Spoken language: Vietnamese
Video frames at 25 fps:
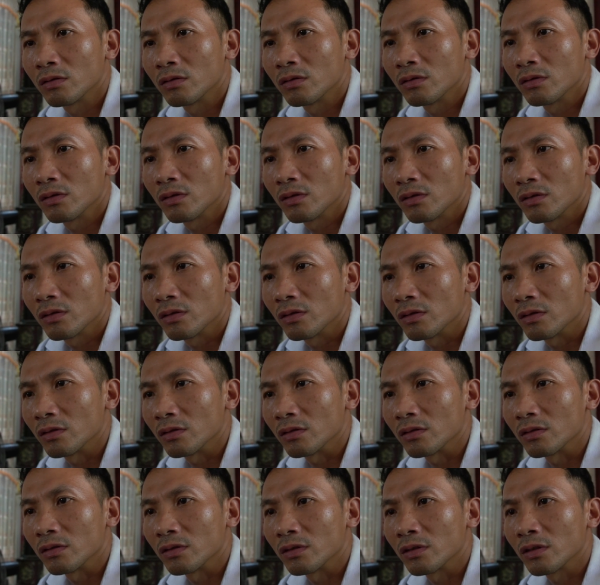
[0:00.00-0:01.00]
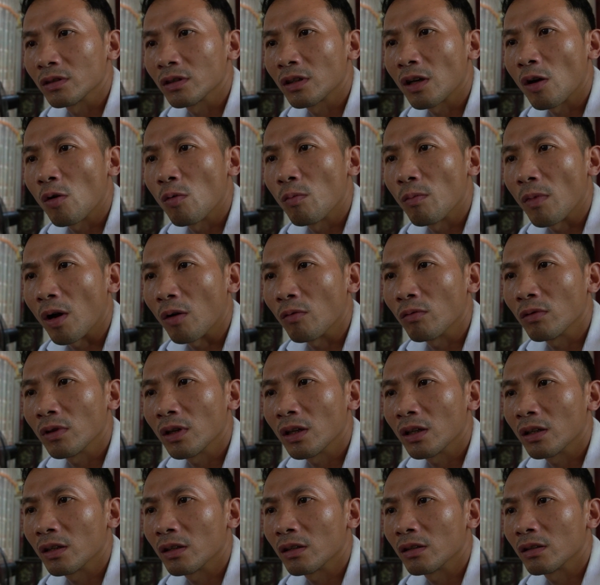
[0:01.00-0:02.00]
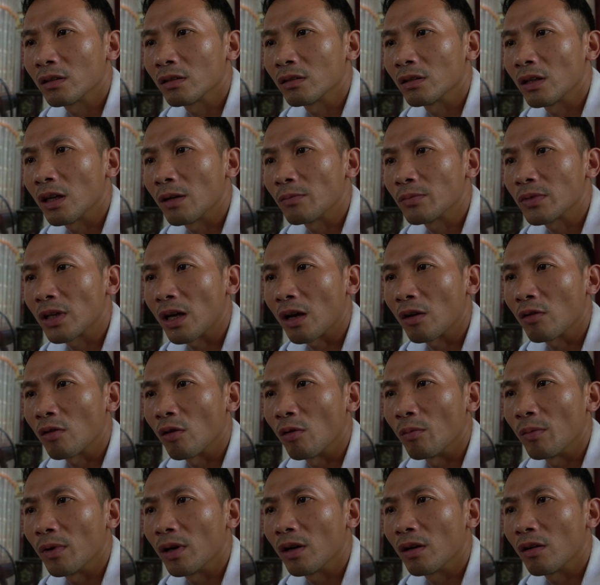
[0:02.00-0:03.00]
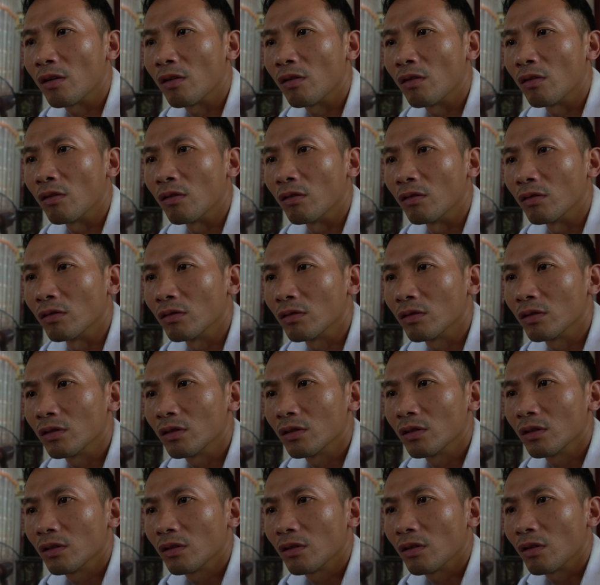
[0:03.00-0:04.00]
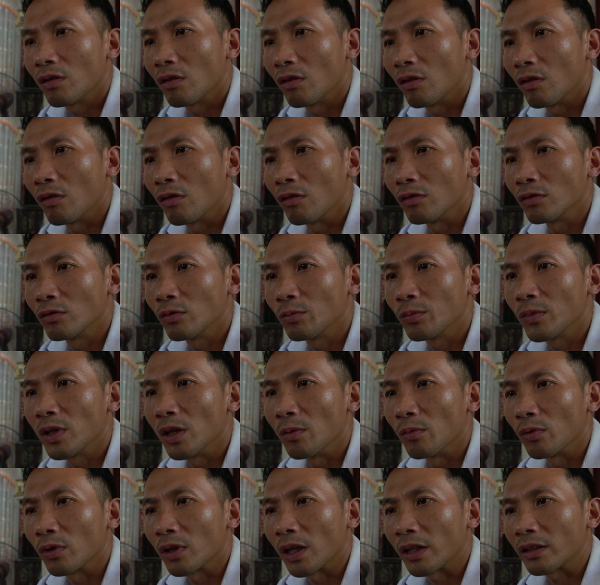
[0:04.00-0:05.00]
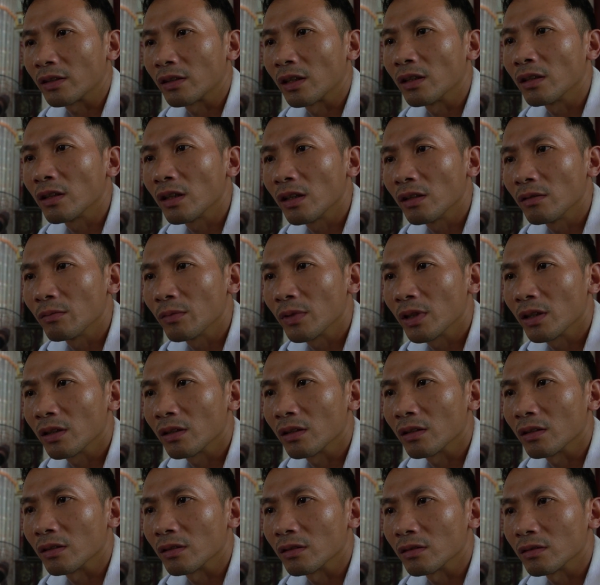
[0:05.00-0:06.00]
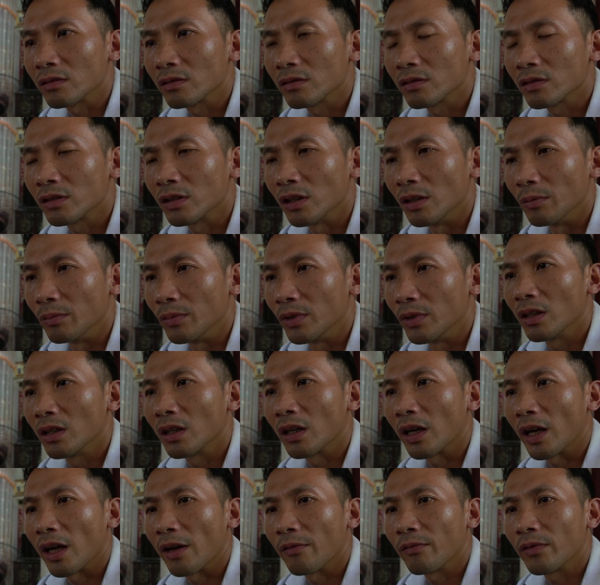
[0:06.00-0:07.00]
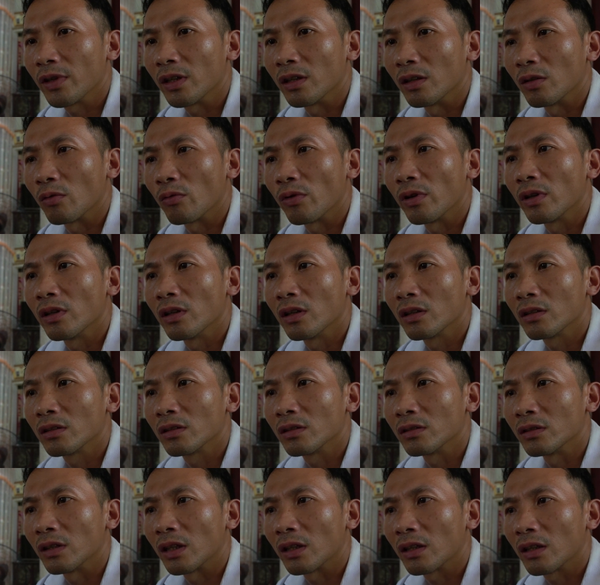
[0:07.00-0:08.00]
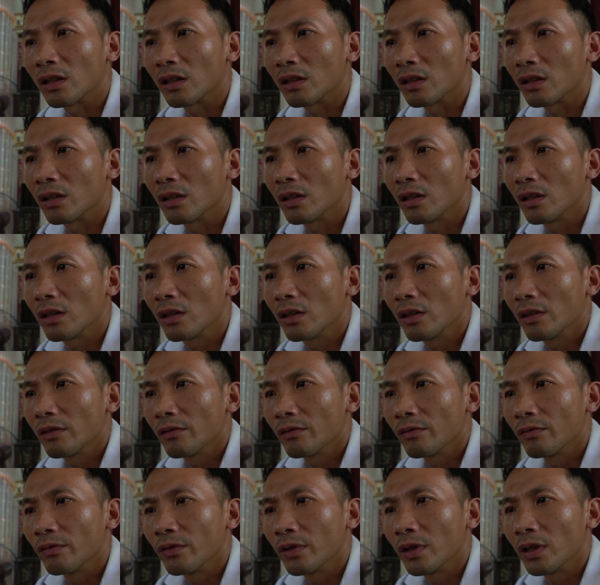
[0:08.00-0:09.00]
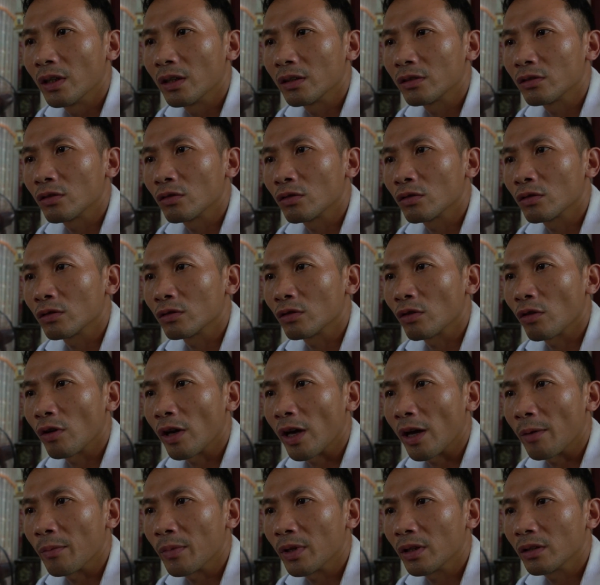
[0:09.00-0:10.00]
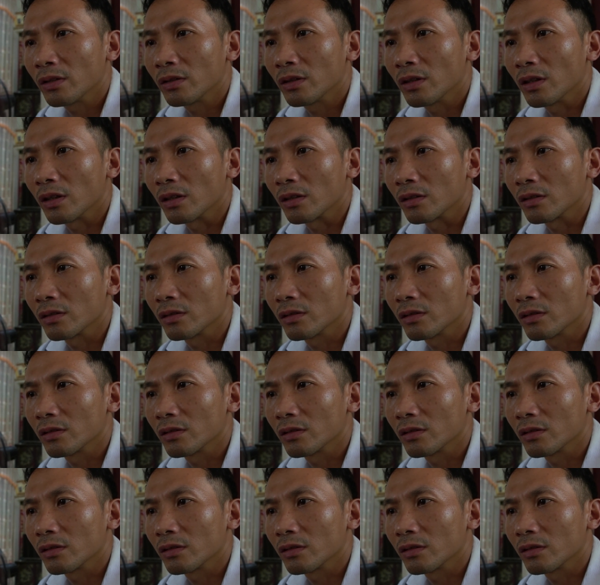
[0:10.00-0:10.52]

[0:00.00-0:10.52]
Vâng. Wow. Ừ, cầu mong là làm sao đó mà họ họ giúp đỡ một cách chân tình mà sớm được em về quê hương thứ nhất là vừa cho, cho em hơn được